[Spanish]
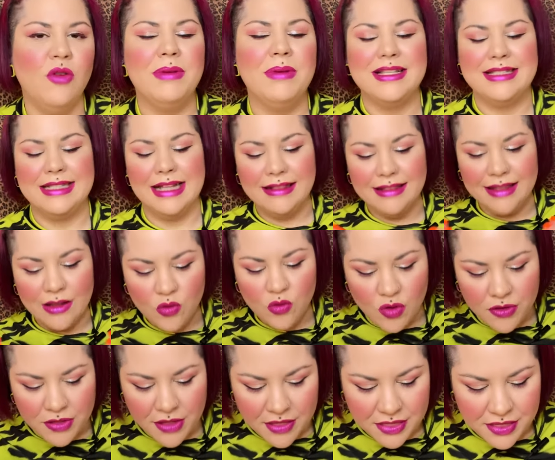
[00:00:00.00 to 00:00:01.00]
bastante
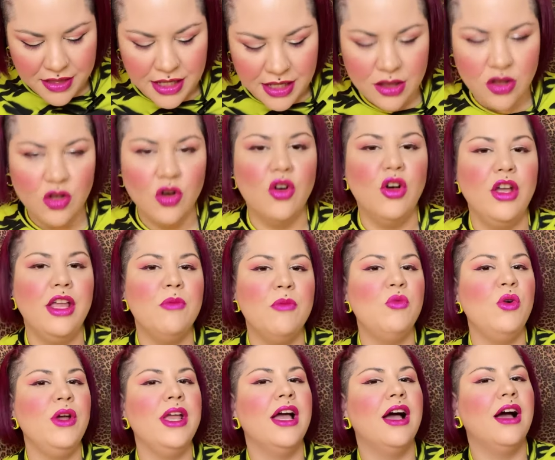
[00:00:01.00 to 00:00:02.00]
dulcecito y
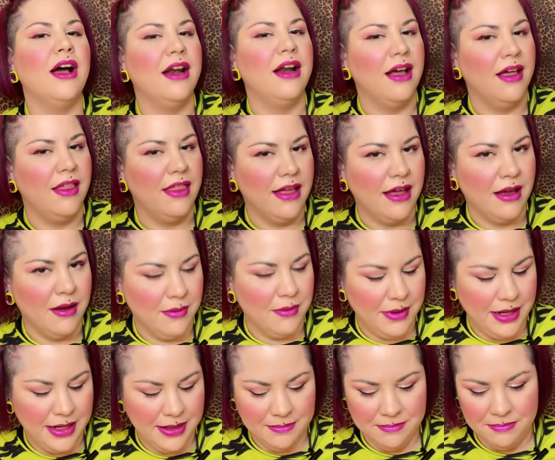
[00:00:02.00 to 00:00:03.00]
muy
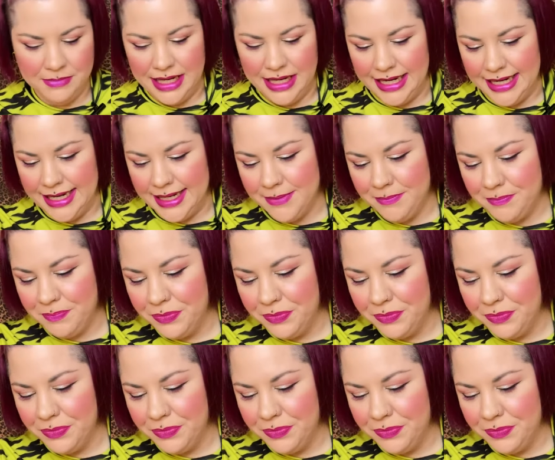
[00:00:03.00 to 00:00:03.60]
agradable, ¿vale?